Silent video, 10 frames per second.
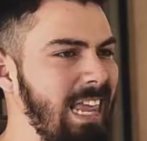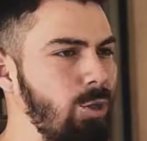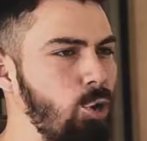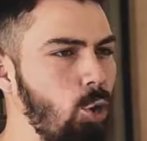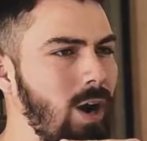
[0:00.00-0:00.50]
la
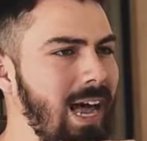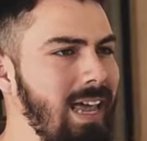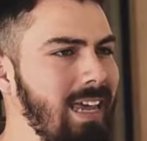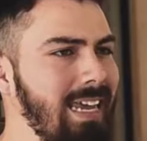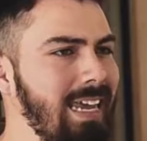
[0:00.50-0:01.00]
droga
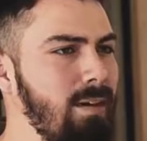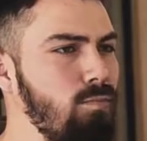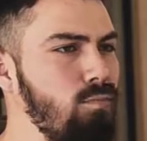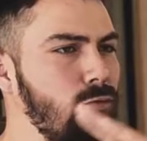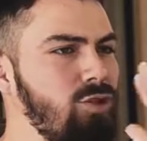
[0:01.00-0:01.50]
y
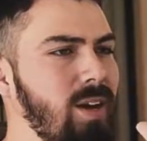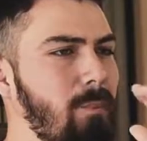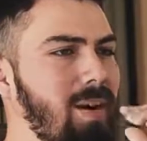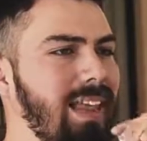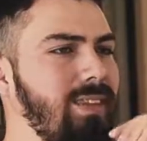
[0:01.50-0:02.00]
mucha
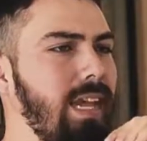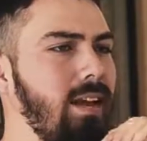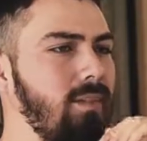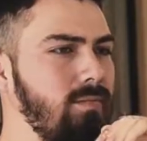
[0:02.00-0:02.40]
plata.